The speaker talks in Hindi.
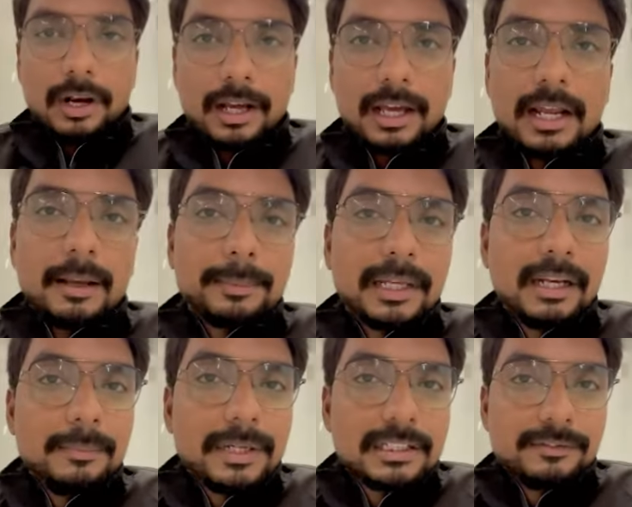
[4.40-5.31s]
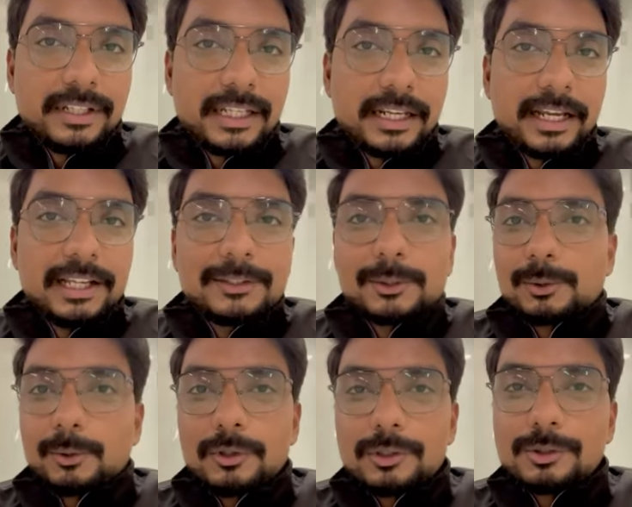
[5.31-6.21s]
अगर आपकी लिमिट्स वीक है तो
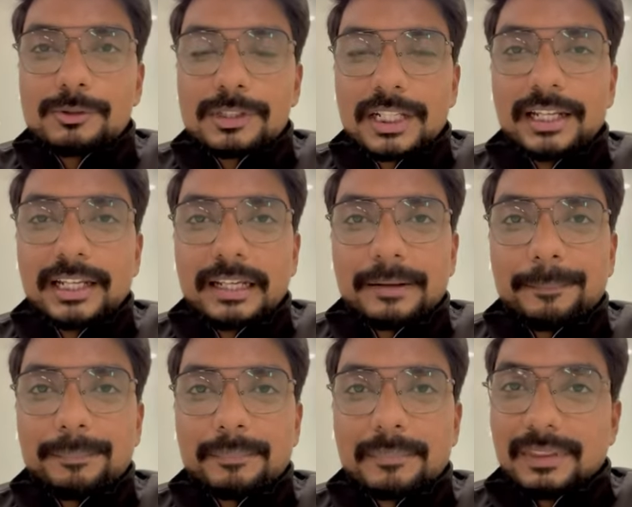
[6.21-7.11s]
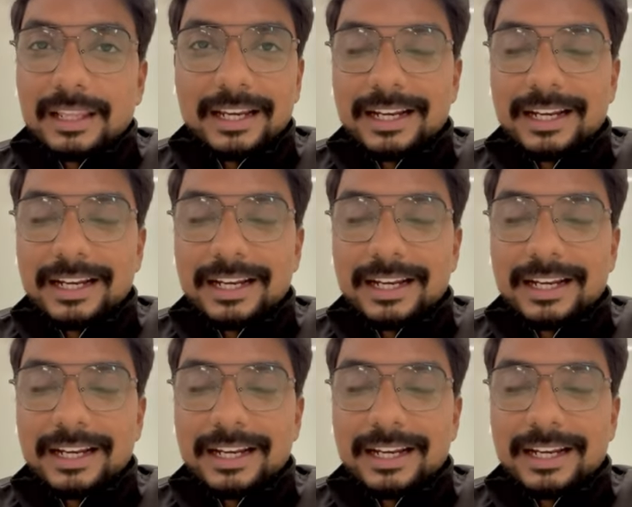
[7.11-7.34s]
दोनों छूट जाएंगे नहीं